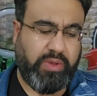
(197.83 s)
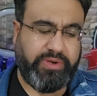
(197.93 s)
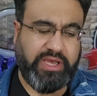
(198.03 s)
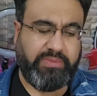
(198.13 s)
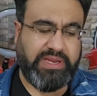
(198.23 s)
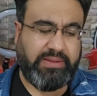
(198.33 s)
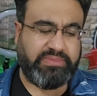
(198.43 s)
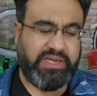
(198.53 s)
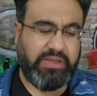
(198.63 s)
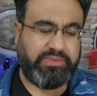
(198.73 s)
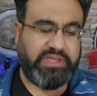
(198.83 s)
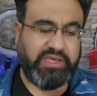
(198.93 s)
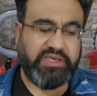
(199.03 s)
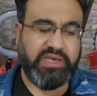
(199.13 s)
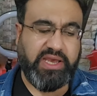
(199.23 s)
وابراهيم العبد الله
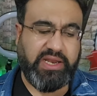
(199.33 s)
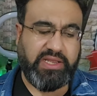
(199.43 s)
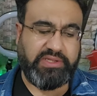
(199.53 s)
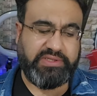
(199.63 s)
بالدقيقه ال